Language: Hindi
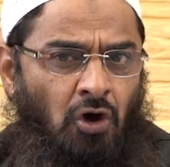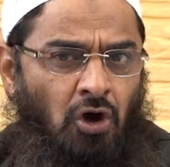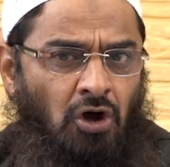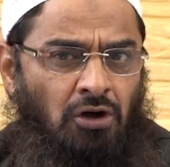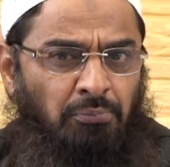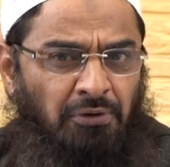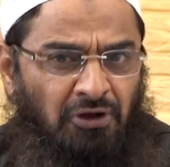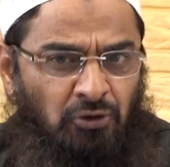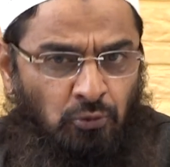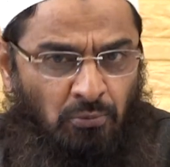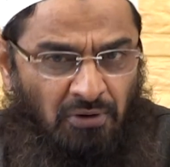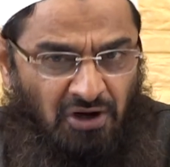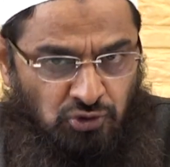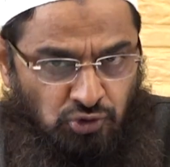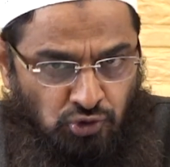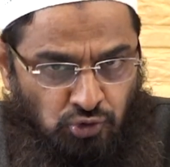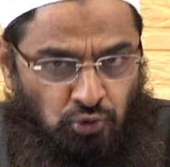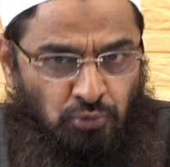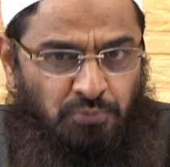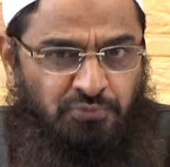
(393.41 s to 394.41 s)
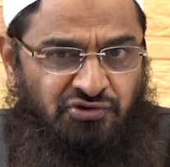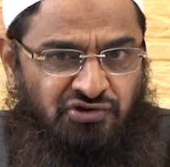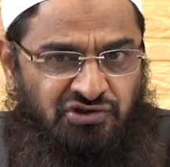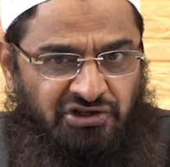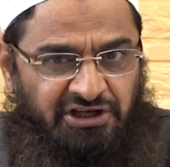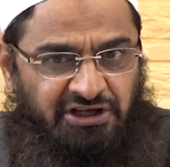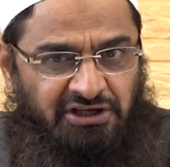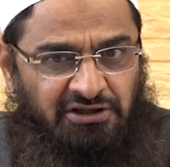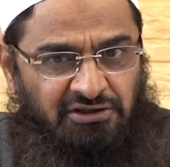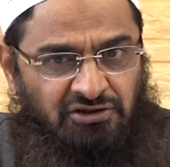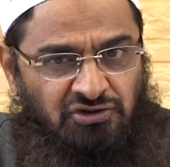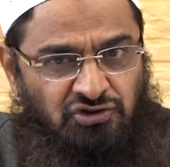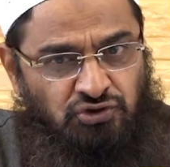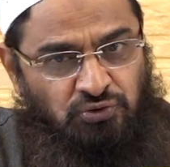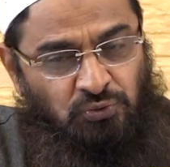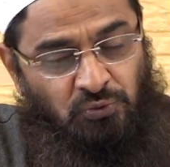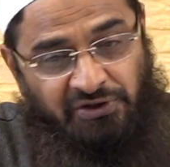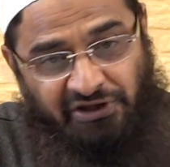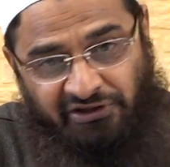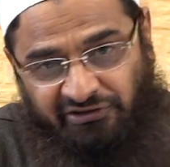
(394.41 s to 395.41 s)
और बनु मखजूम से
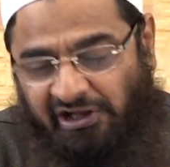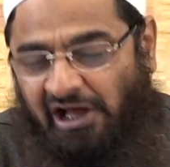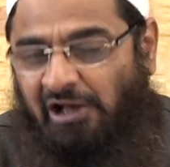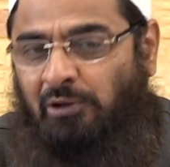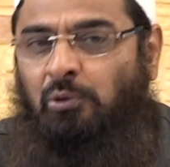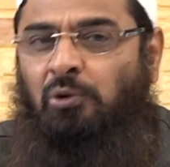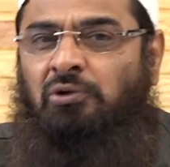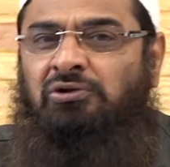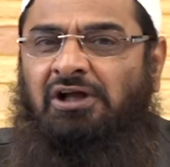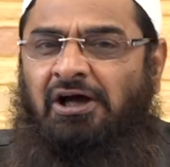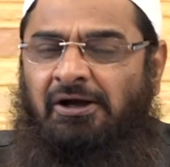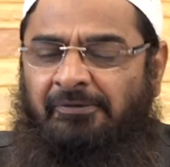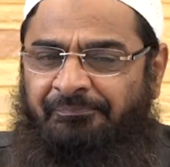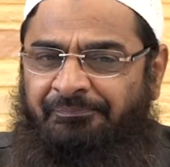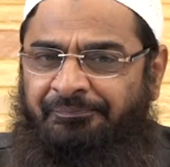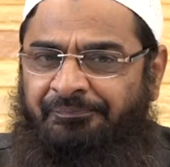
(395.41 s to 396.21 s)
चूँकि ताल्लुक़ था